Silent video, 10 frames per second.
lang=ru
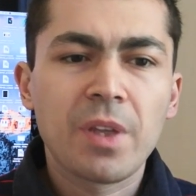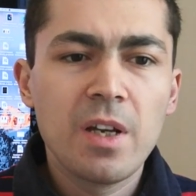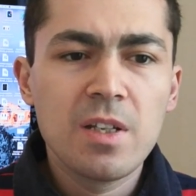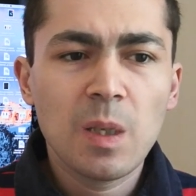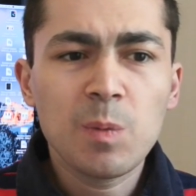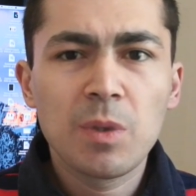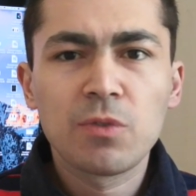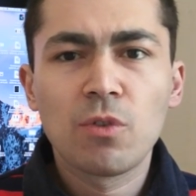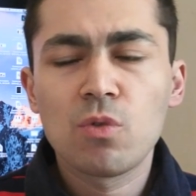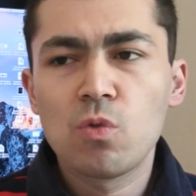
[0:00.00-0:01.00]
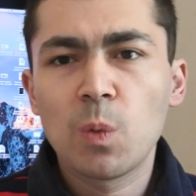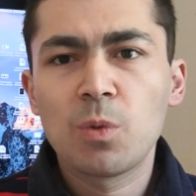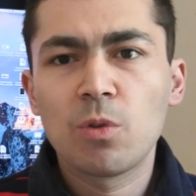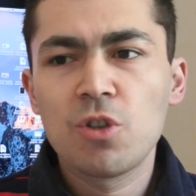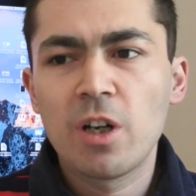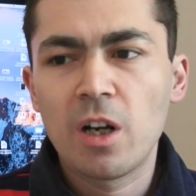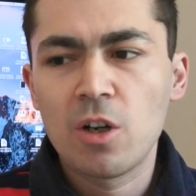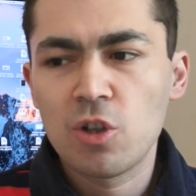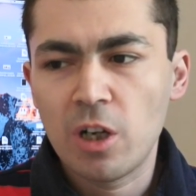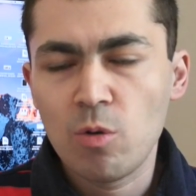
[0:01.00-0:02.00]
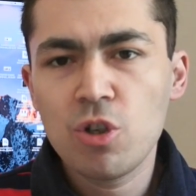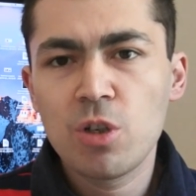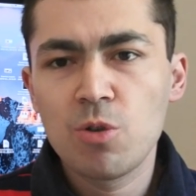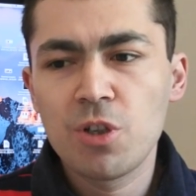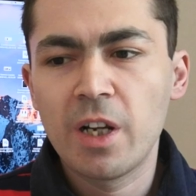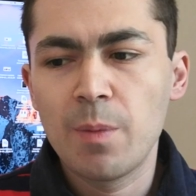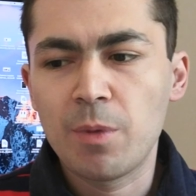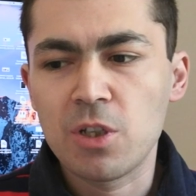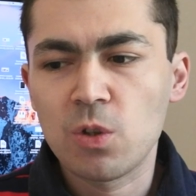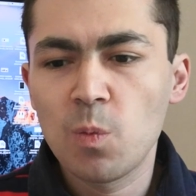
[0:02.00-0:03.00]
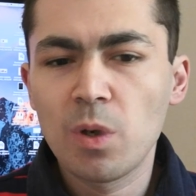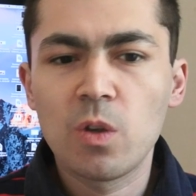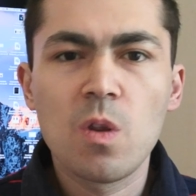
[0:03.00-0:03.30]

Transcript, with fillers: И сам смартфон, корпус очень хорош, хороший, крепко собран.